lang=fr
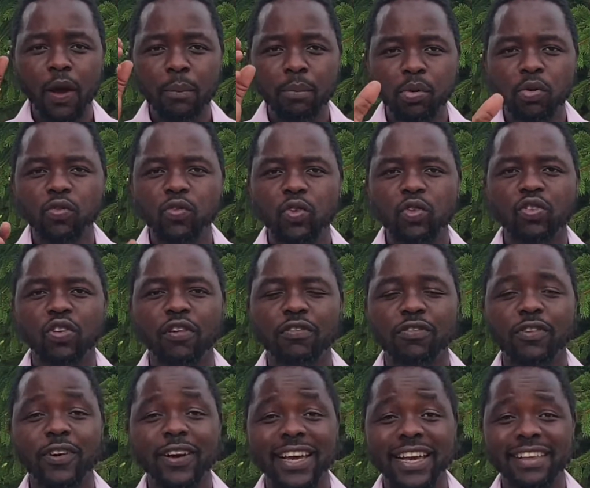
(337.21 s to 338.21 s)
pour vos
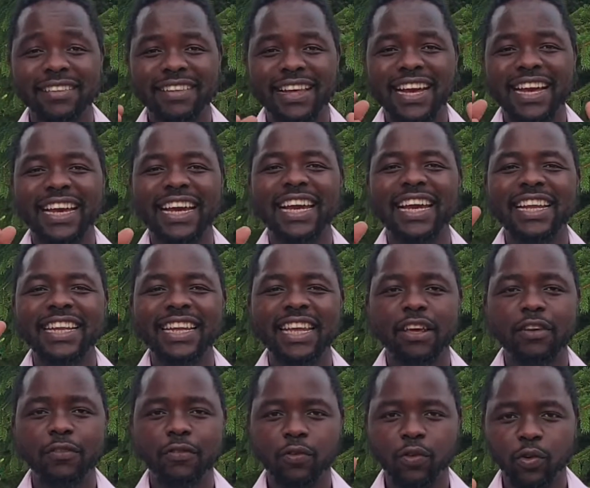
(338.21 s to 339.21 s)
enfants et ça crée des
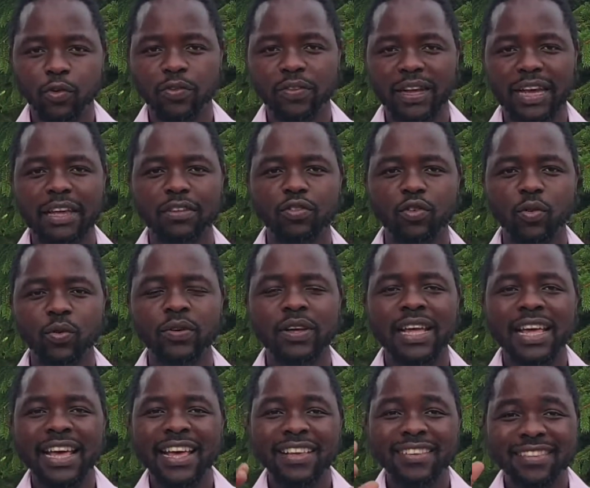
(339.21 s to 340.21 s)
frustrations,
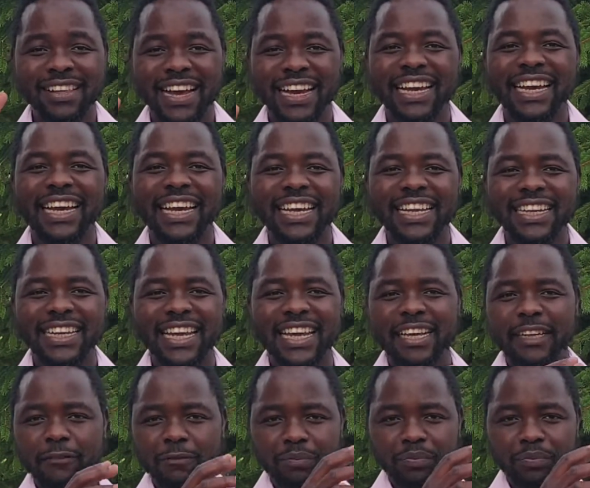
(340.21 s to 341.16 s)
ça crée des